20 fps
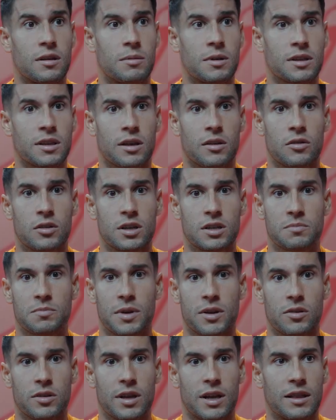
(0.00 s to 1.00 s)
Libertadores,
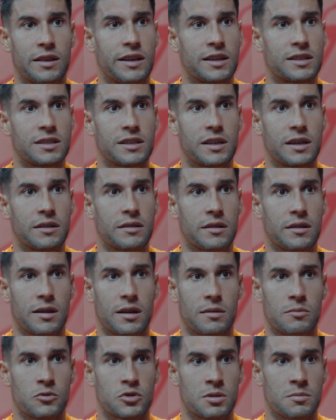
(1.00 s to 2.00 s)
pero ya el día siguiente
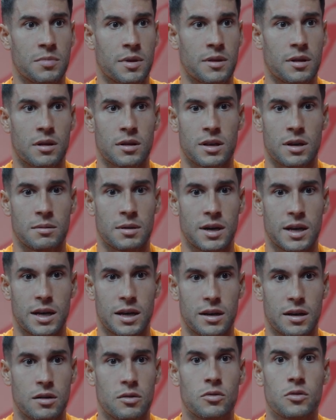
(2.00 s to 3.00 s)
ya hemos empezado a
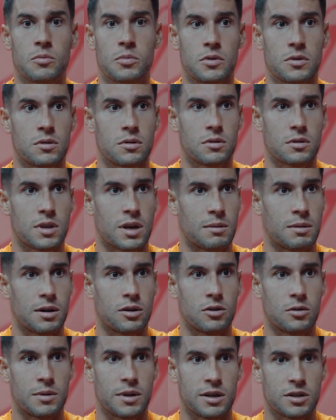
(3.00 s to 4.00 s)
trabajar, el grupo
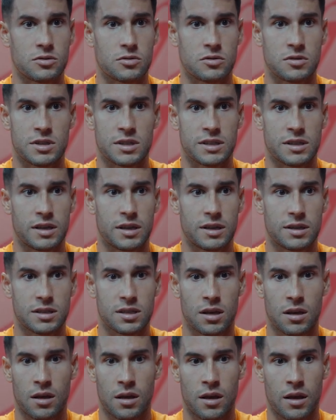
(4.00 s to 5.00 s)
trabajó bien estos tres
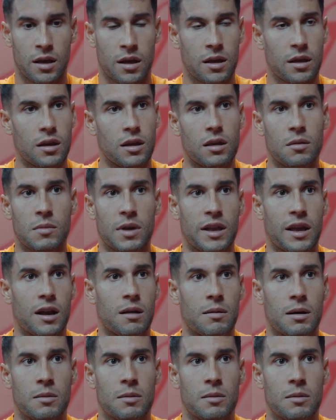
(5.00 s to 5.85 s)
días y mañana